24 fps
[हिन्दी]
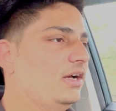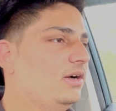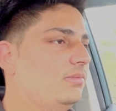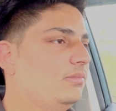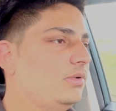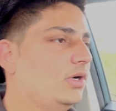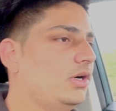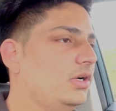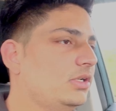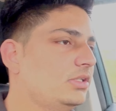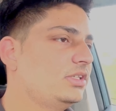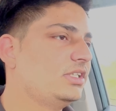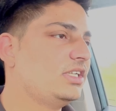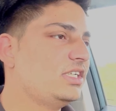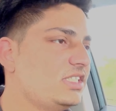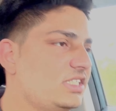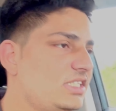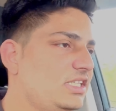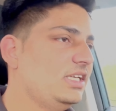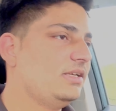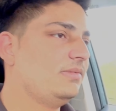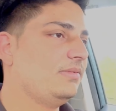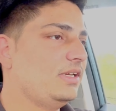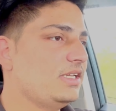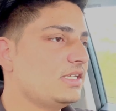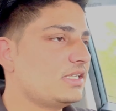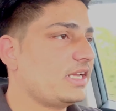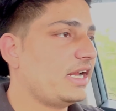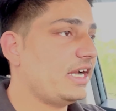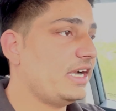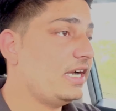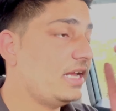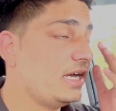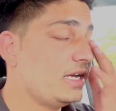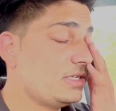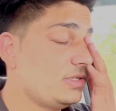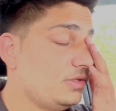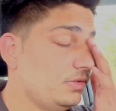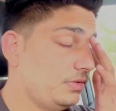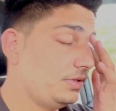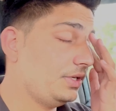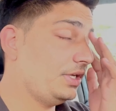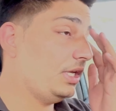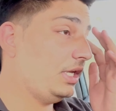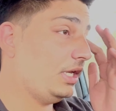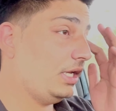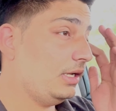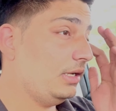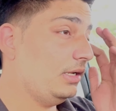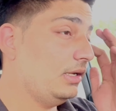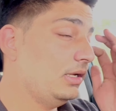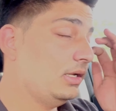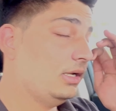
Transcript: हूँ बहुत नज़दीक मेरी साइड आ चुकी है